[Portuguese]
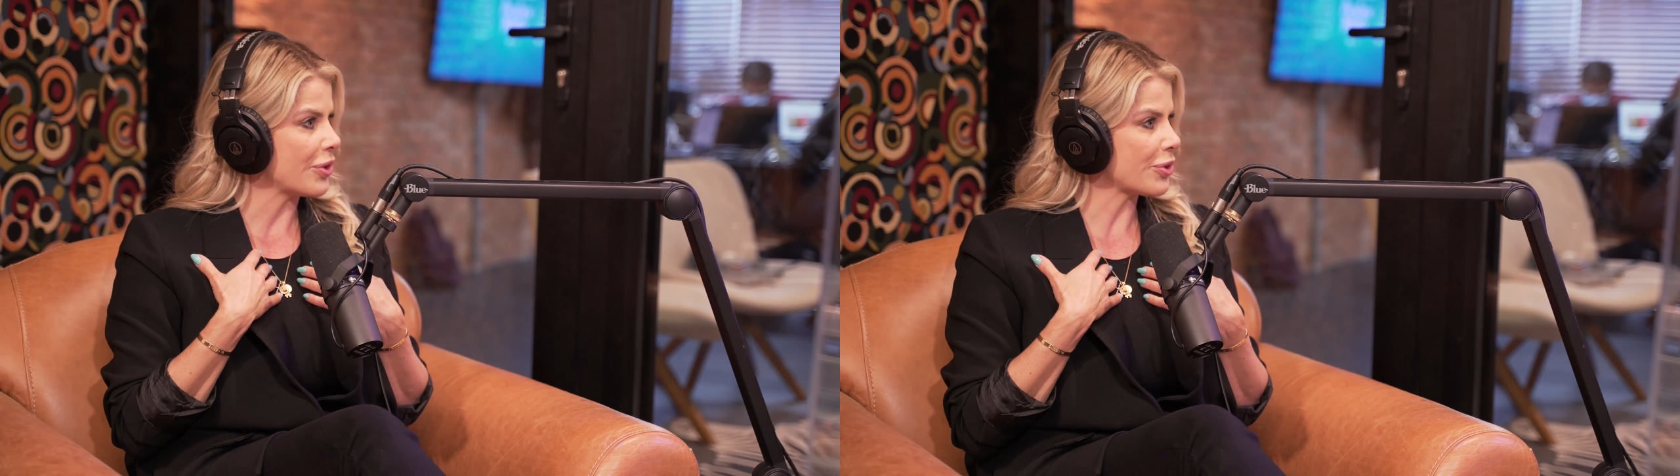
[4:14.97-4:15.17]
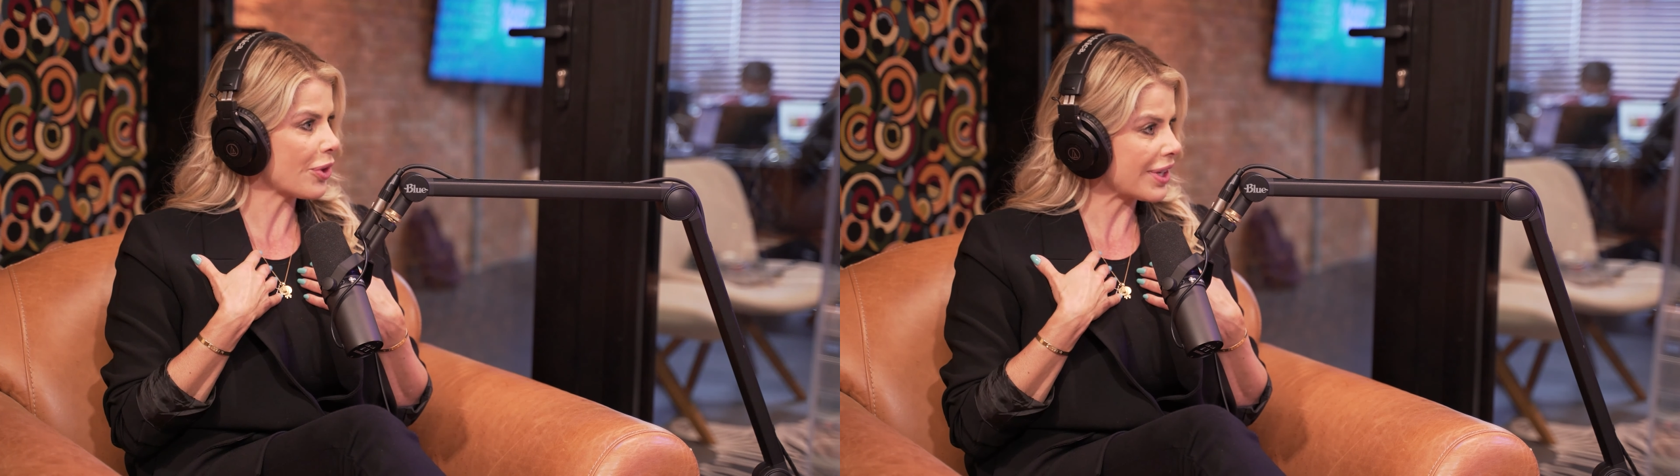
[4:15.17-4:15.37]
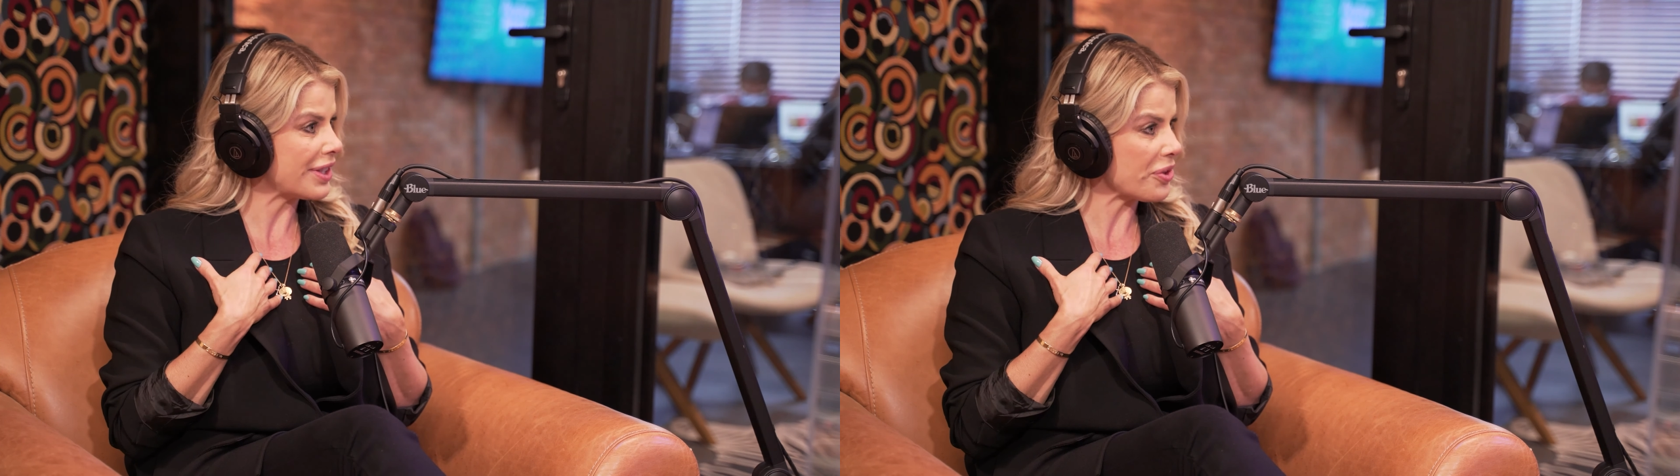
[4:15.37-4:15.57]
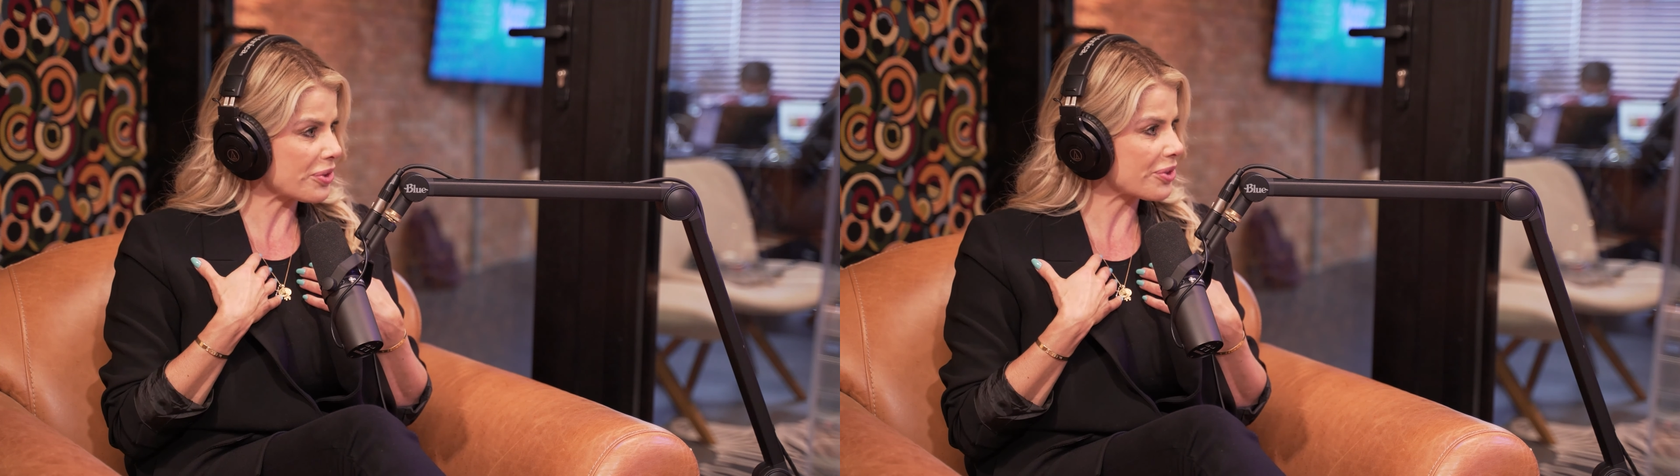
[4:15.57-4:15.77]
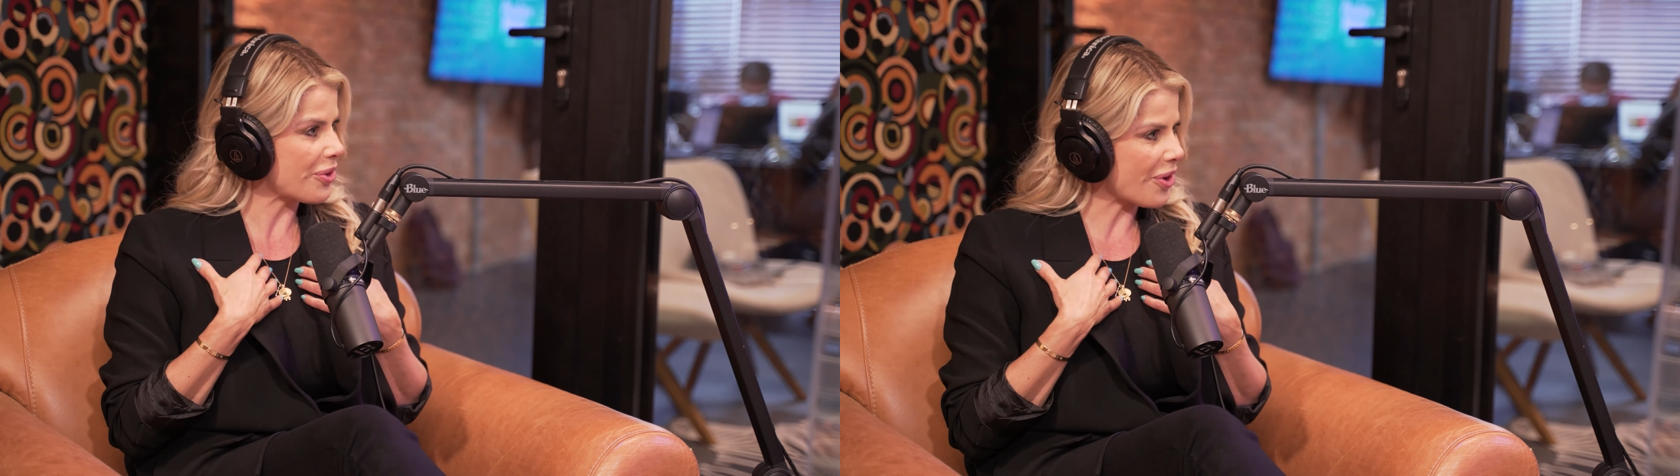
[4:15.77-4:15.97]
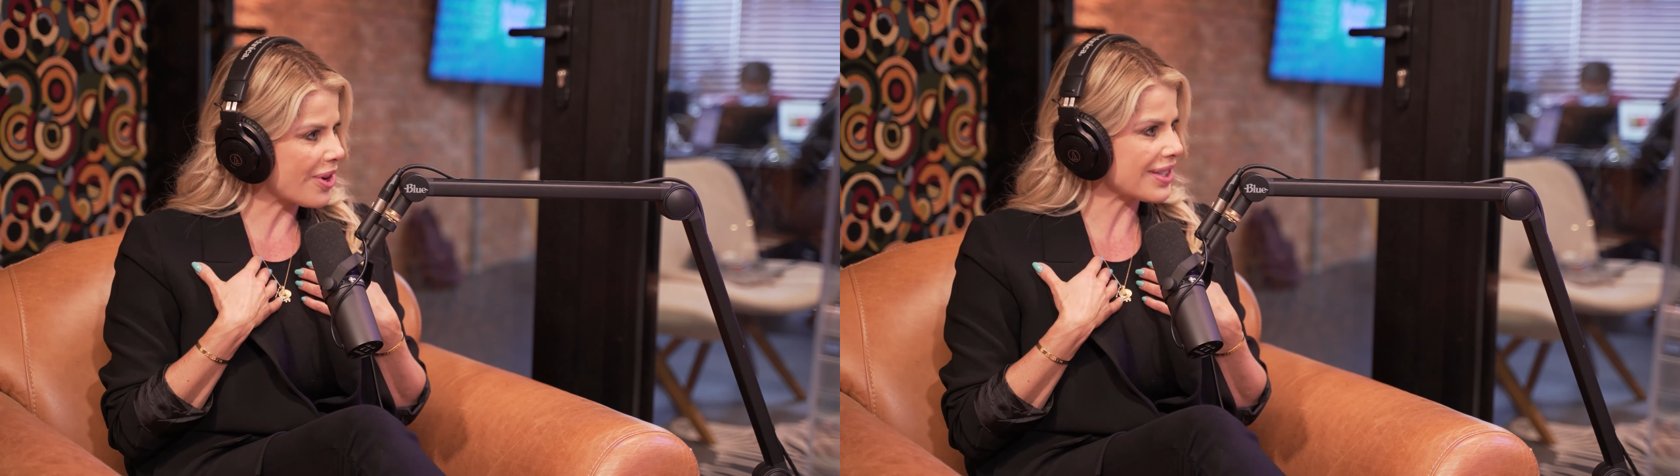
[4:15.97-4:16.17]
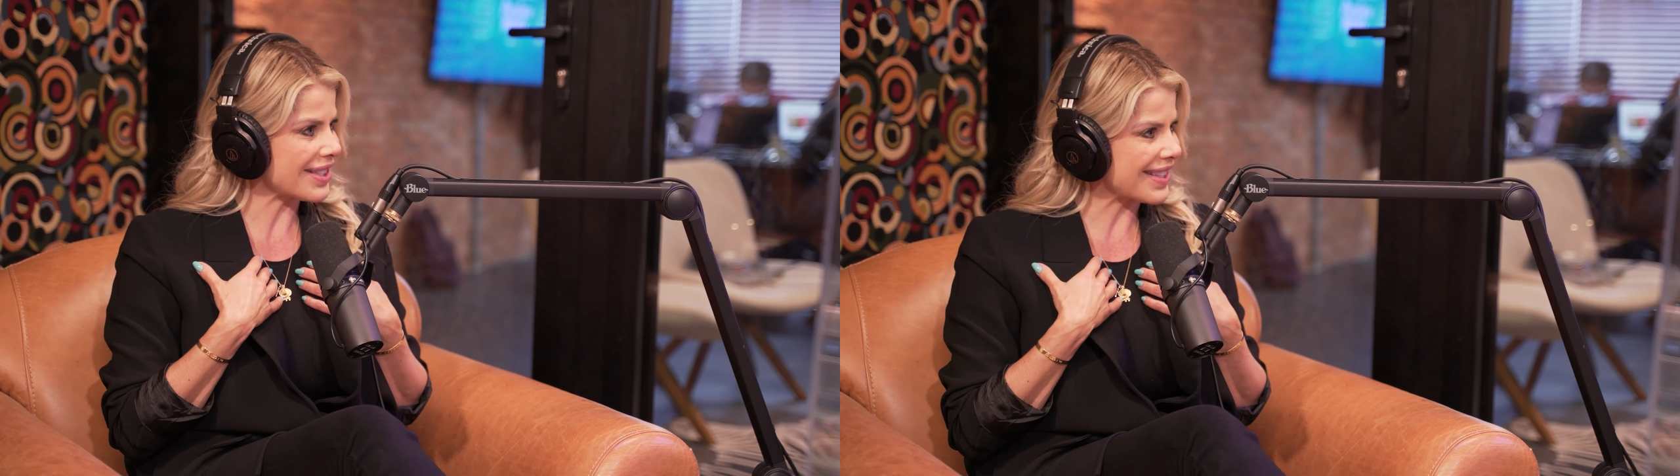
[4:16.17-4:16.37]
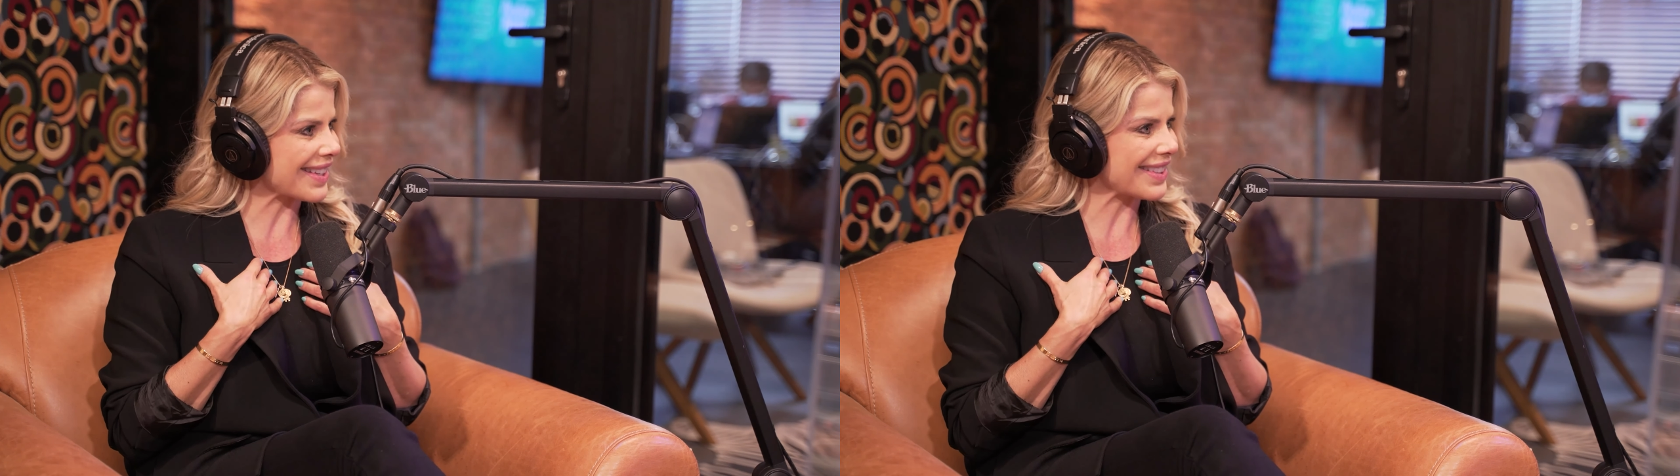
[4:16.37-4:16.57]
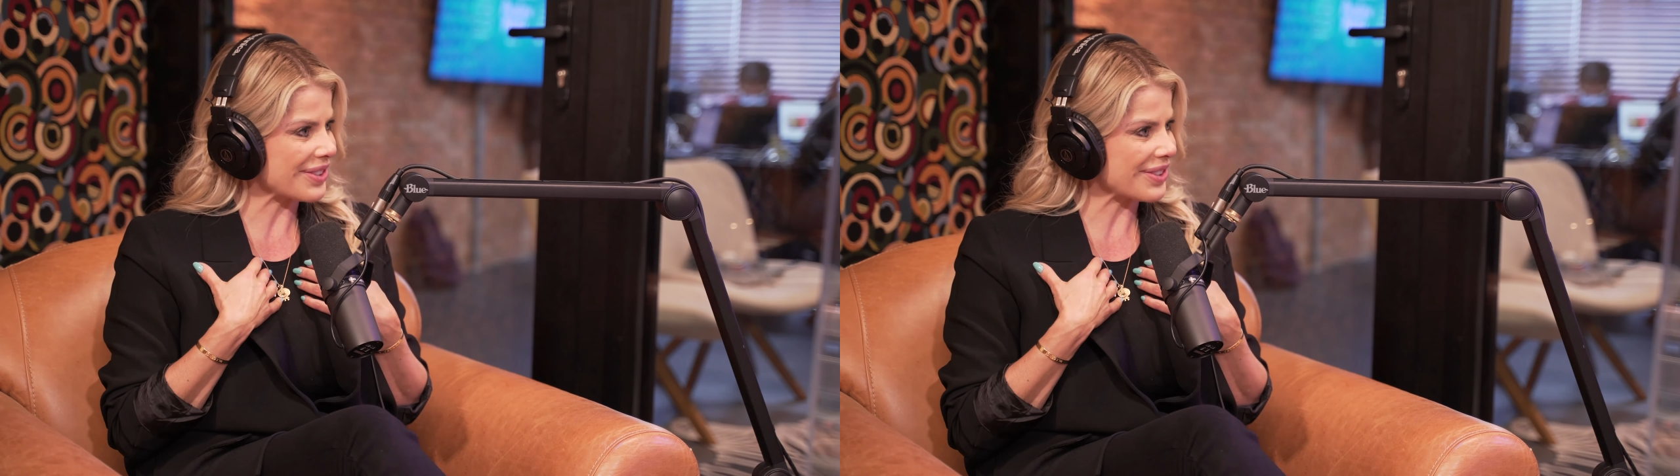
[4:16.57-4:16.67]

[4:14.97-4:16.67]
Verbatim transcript: Só que Deus gosta,